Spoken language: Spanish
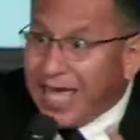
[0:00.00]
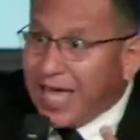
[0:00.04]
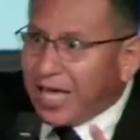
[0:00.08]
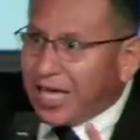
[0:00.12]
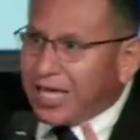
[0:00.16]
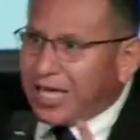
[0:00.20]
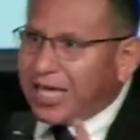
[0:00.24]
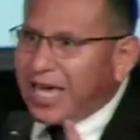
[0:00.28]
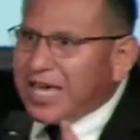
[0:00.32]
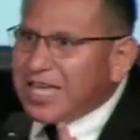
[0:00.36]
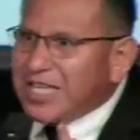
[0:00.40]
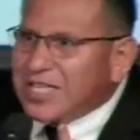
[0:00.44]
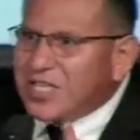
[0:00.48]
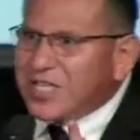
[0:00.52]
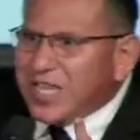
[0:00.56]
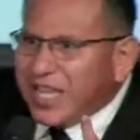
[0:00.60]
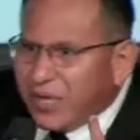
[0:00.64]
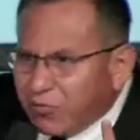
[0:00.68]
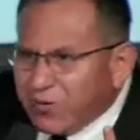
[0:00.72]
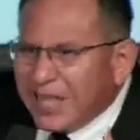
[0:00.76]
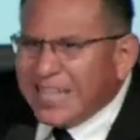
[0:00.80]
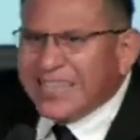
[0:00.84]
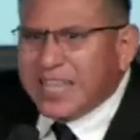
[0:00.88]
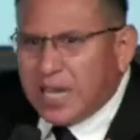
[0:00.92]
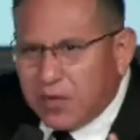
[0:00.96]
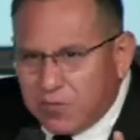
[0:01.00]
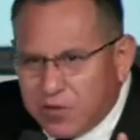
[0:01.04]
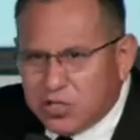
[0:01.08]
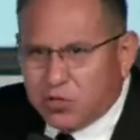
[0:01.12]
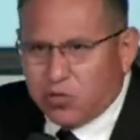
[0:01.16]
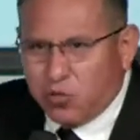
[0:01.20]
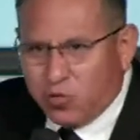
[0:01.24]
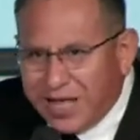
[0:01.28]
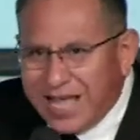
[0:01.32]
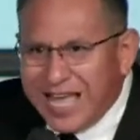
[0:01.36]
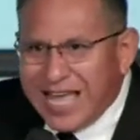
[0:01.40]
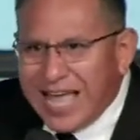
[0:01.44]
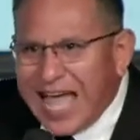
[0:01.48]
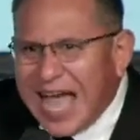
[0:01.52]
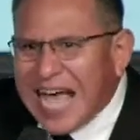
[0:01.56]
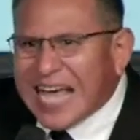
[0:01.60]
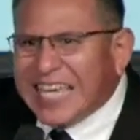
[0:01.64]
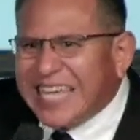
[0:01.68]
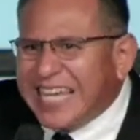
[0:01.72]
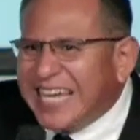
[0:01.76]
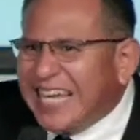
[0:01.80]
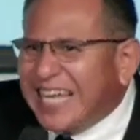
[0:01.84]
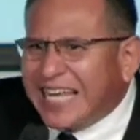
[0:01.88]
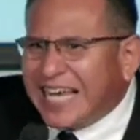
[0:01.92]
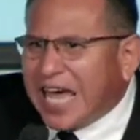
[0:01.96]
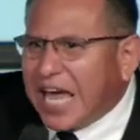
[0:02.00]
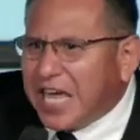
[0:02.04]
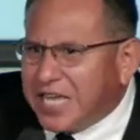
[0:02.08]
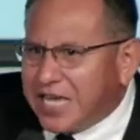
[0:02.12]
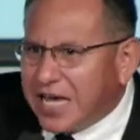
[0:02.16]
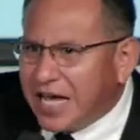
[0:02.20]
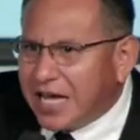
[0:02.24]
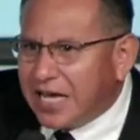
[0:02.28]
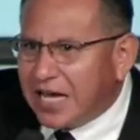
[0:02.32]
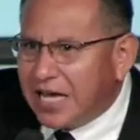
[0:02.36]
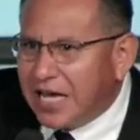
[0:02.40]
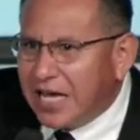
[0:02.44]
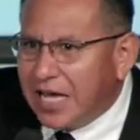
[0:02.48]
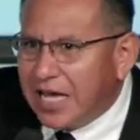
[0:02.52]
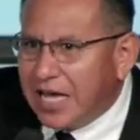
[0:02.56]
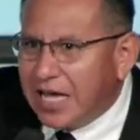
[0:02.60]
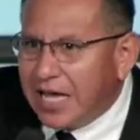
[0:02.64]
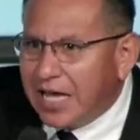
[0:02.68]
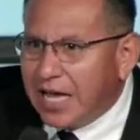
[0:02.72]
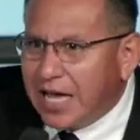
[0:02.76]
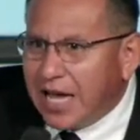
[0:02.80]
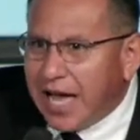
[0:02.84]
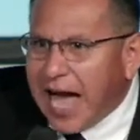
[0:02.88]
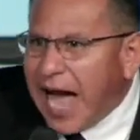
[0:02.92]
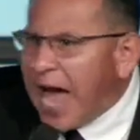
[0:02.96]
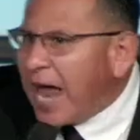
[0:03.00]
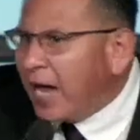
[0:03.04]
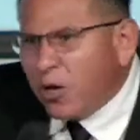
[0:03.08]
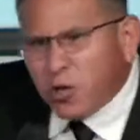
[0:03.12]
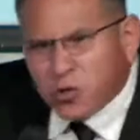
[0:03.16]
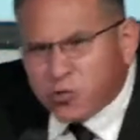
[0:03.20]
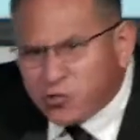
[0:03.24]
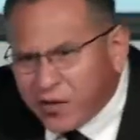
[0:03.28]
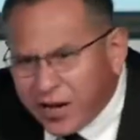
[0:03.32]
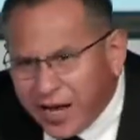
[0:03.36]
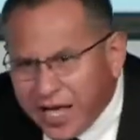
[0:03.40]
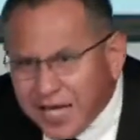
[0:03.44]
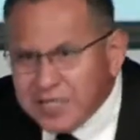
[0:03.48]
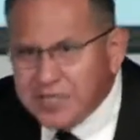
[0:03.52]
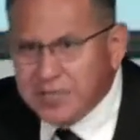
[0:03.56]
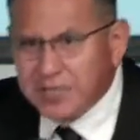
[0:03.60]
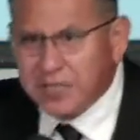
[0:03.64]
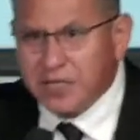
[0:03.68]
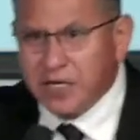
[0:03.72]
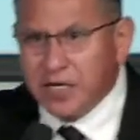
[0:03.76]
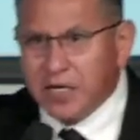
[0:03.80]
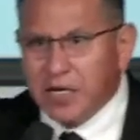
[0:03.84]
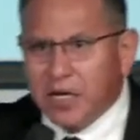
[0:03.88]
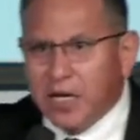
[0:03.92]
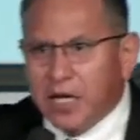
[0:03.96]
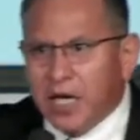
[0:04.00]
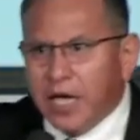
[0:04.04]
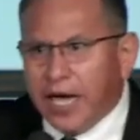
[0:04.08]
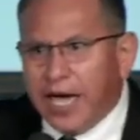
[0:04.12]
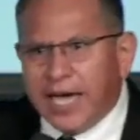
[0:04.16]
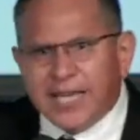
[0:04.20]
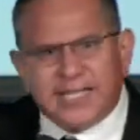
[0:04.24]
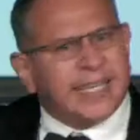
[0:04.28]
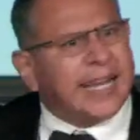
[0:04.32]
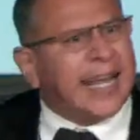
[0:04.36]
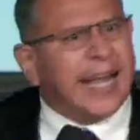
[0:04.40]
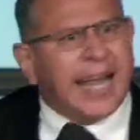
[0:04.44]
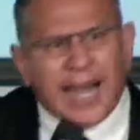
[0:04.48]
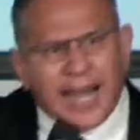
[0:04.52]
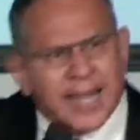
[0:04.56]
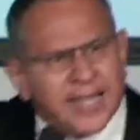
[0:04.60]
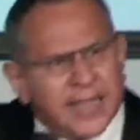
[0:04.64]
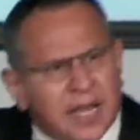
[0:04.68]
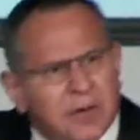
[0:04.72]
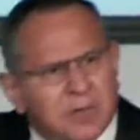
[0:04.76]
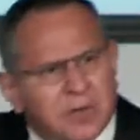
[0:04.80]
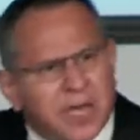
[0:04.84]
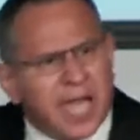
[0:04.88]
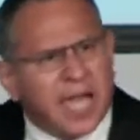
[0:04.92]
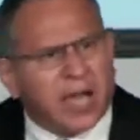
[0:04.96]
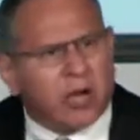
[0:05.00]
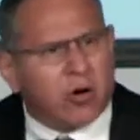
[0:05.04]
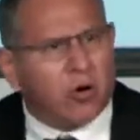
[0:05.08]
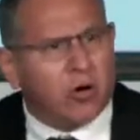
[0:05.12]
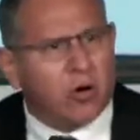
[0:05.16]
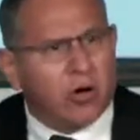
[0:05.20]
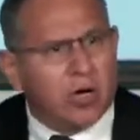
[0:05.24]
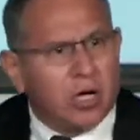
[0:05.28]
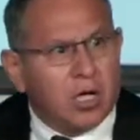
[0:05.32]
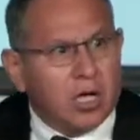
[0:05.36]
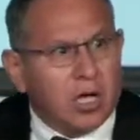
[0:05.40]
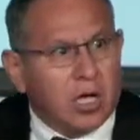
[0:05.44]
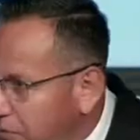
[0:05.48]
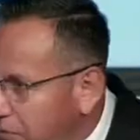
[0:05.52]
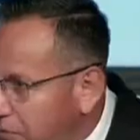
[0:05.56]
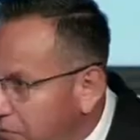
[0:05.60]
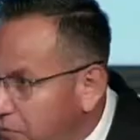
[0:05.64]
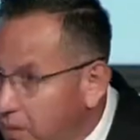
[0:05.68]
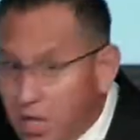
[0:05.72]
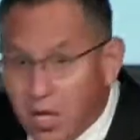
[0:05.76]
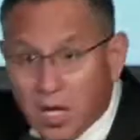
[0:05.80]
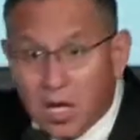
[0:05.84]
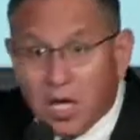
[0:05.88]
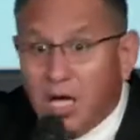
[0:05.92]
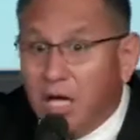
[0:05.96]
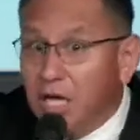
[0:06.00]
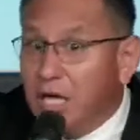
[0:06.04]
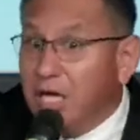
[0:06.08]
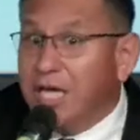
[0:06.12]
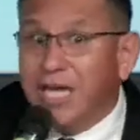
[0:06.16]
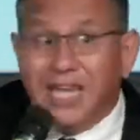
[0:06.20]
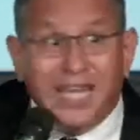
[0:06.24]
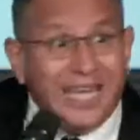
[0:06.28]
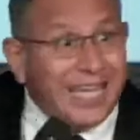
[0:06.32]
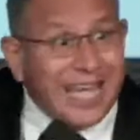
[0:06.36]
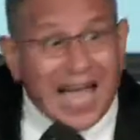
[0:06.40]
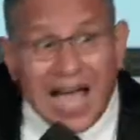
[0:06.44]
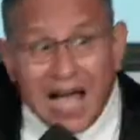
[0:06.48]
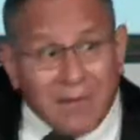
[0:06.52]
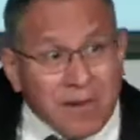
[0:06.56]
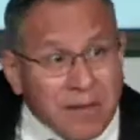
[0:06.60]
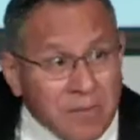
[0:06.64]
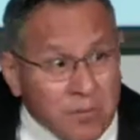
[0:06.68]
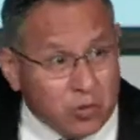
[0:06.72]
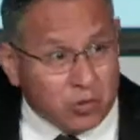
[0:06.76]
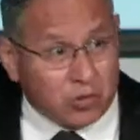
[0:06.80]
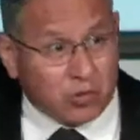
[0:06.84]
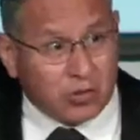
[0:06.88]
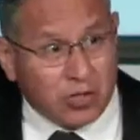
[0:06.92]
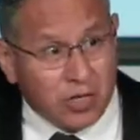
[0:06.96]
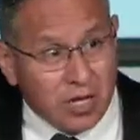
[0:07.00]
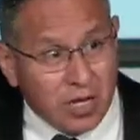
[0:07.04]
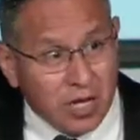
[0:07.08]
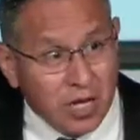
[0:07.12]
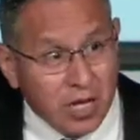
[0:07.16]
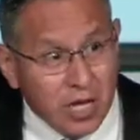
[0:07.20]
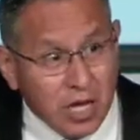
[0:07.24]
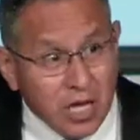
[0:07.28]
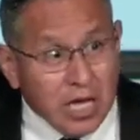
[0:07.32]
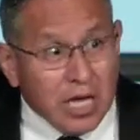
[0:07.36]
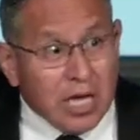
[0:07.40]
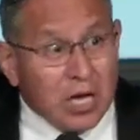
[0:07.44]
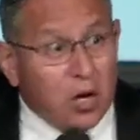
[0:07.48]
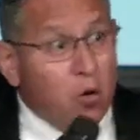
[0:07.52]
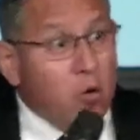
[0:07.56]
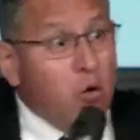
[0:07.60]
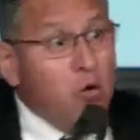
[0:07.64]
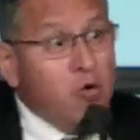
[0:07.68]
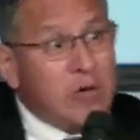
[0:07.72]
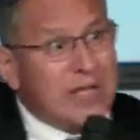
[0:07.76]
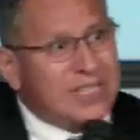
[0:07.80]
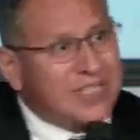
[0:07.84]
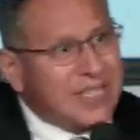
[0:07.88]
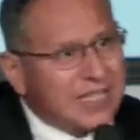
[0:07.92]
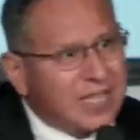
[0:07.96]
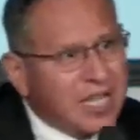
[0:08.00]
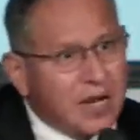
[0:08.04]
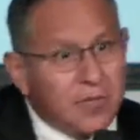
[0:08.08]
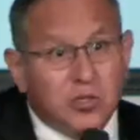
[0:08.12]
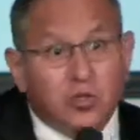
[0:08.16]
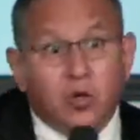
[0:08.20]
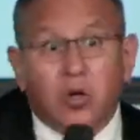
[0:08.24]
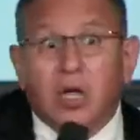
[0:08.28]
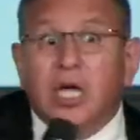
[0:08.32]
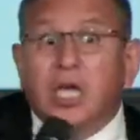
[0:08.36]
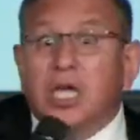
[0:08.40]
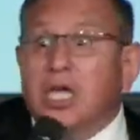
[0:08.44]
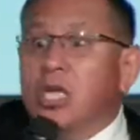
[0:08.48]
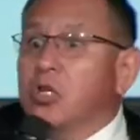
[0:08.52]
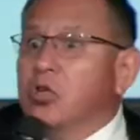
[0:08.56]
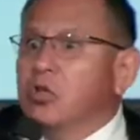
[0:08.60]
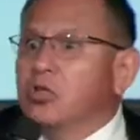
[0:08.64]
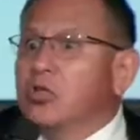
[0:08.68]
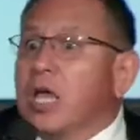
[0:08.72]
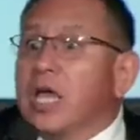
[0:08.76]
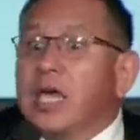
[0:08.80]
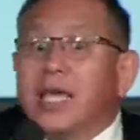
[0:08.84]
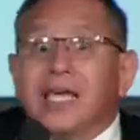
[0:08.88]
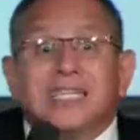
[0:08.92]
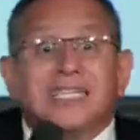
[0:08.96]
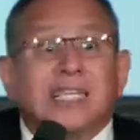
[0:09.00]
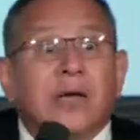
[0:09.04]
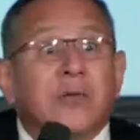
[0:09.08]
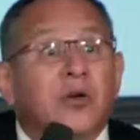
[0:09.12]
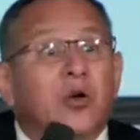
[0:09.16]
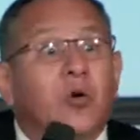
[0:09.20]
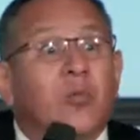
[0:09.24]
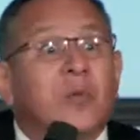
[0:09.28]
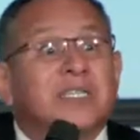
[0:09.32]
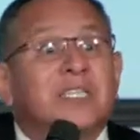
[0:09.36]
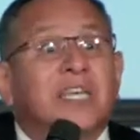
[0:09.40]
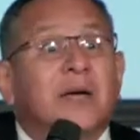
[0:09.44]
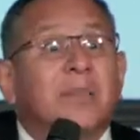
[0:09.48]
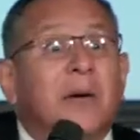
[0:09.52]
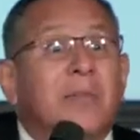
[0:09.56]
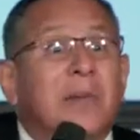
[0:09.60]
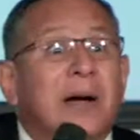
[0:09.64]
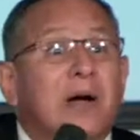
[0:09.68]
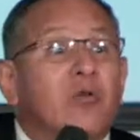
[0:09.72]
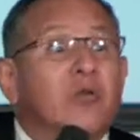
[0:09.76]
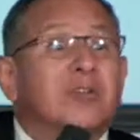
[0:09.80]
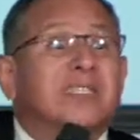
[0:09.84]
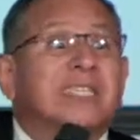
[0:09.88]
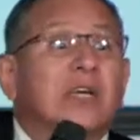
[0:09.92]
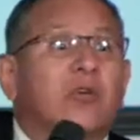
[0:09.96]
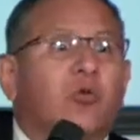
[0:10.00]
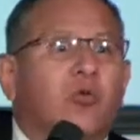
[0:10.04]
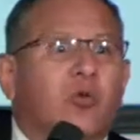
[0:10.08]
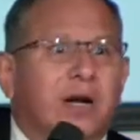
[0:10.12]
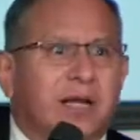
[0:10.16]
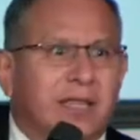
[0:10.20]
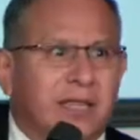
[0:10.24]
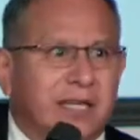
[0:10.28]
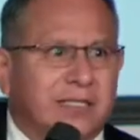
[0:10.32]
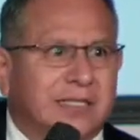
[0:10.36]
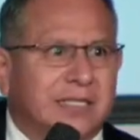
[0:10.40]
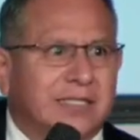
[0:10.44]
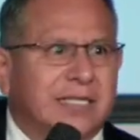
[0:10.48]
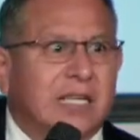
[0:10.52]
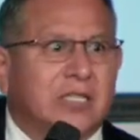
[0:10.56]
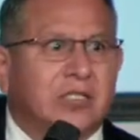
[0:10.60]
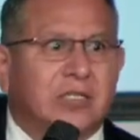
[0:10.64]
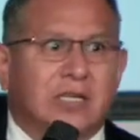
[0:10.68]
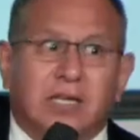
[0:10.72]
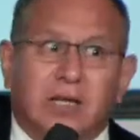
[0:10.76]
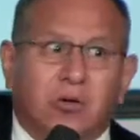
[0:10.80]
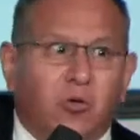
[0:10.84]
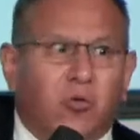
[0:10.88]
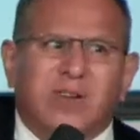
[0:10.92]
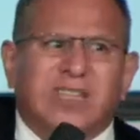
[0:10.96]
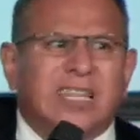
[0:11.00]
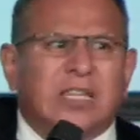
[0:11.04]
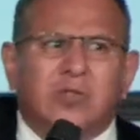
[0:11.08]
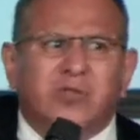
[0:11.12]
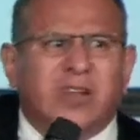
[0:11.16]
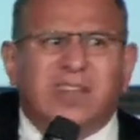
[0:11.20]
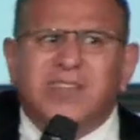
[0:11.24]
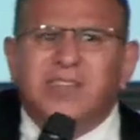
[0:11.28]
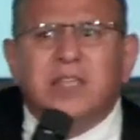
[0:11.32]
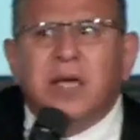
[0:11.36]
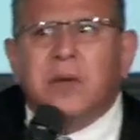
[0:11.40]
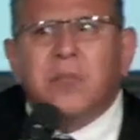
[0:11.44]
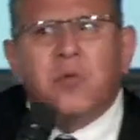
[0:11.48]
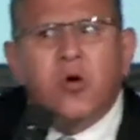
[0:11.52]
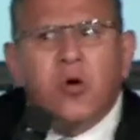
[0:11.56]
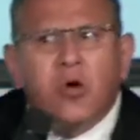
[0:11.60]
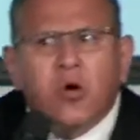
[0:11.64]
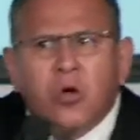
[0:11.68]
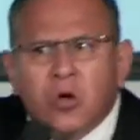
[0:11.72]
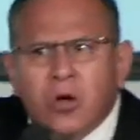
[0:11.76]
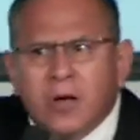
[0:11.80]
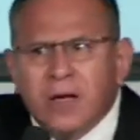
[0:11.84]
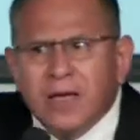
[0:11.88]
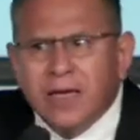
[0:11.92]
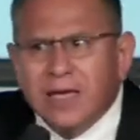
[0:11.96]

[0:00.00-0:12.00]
que hiciera una travesura, ¿a quién le caían? A los tres. Esa era la ley del viejo. Y ligábamos. Uno hacía travesura y nos. ¿Y saben cómo hacía papá con esas cuerdas? Esas cuerdas donde eran de amor.